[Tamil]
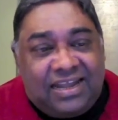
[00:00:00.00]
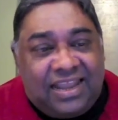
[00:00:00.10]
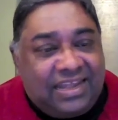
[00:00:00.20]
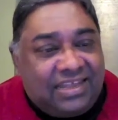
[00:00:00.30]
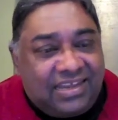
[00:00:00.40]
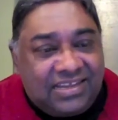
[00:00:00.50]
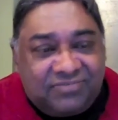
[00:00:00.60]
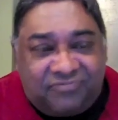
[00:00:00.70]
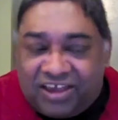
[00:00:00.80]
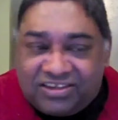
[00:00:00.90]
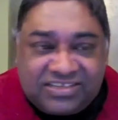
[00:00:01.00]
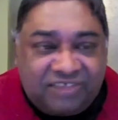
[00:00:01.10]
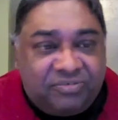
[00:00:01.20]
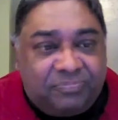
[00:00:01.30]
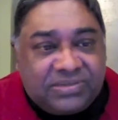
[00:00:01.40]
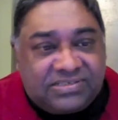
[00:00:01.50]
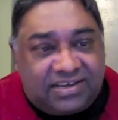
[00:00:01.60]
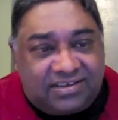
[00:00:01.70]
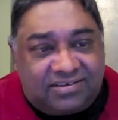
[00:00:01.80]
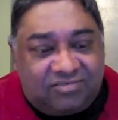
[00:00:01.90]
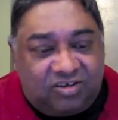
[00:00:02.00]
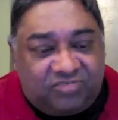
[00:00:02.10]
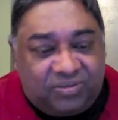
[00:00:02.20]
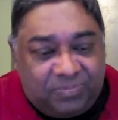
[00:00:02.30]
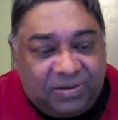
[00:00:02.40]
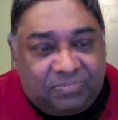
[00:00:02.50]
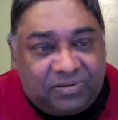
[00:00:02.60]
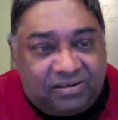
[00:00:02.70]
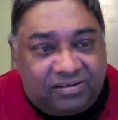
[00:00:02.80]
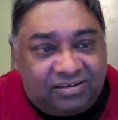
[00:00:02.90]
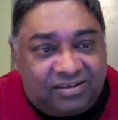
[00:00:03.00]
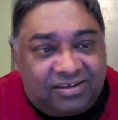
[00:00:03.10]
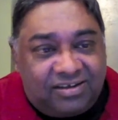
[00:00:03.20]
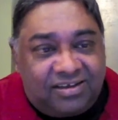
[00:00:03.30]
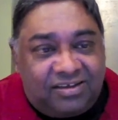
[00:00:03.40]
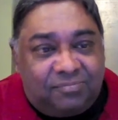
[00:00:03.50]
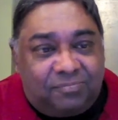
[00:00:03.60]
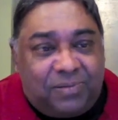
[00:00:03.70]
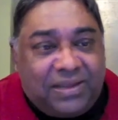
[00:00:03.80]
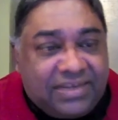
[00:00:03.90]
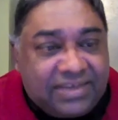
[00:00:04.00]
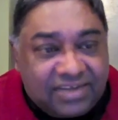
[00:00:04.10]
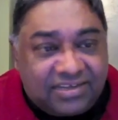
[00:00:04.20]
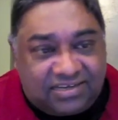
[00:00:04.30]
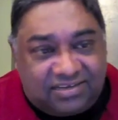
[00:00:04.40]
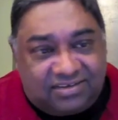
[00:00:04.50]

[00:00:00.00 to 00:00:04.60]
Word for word: நைன்டி ஃபைவ் செவன் பர்சன்ட் ஆஃப் த பீப்புள் ப்ளீட் கில்டி